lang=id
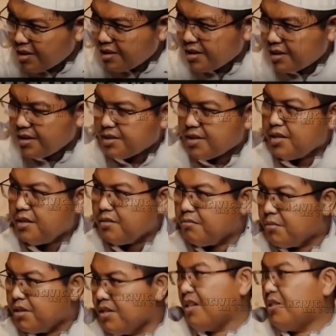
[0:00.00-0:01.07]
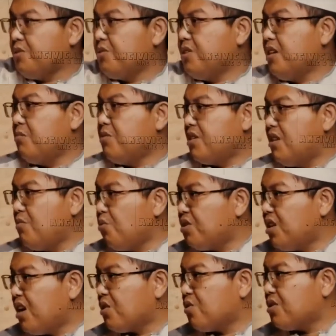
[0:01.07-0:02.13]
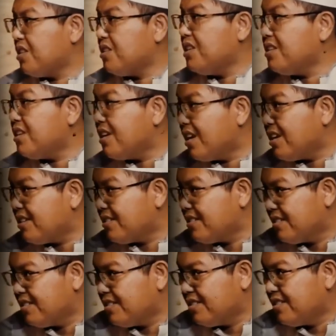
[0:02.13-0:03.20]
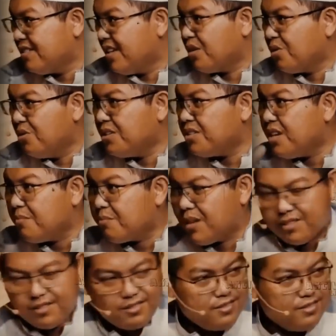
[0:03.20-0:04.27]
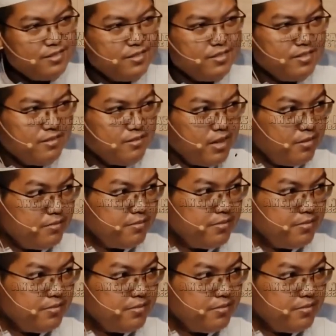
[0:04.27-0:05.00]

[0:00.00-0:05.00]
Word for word: ada itu kan ada tradisi ada ibadah ibadah itu uh, kaitannya